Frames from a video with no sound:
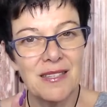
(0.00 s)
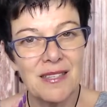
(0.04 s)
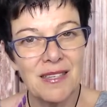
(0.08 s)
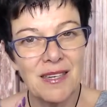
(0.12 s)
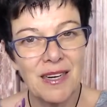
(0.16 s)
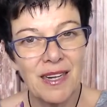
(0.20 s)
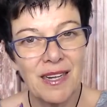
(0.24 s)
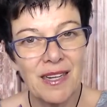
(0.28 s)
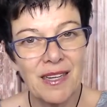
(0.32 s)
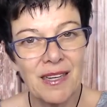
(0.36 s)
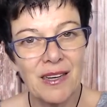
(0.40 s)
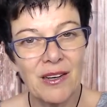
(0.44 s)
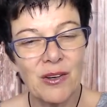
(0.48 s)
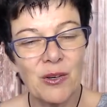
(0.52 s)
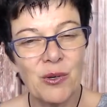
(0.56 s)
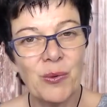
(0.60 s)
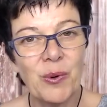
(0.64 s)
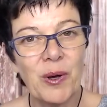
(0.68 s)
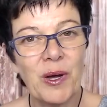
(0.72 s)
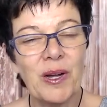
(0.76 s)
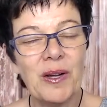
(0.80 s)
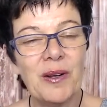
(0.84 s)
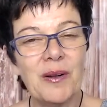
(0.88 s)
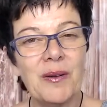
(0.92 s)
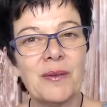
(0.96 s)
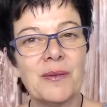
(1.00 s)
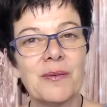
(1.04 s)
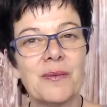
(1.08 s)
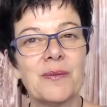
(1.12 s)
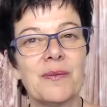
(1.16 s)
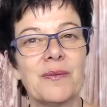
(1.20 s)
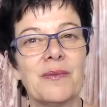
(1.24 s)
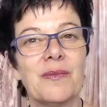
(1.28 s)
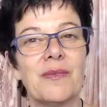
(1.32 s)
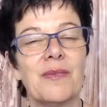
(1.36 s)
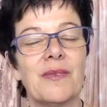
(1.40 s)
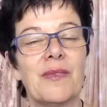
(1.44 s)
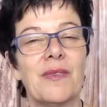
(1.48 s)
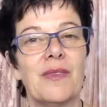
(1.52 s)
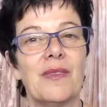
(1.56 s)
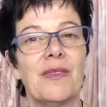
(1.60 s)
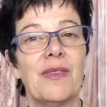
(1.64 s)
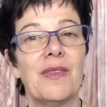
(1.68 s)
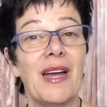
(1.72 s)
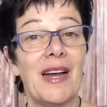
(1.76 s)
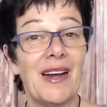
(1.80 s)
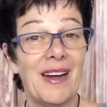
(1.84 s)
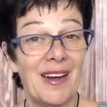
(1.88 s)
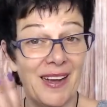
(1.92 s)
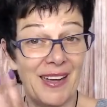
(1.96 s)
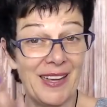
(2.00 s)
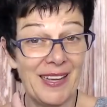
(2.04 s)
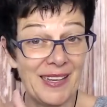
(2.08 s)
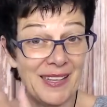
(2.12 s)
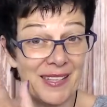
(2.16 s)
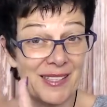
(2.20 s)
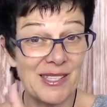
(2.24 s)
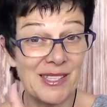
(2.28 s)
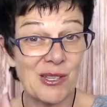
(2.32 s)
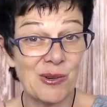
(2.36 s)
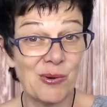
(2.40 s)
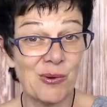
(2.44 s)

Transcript: hierüber nach rechts,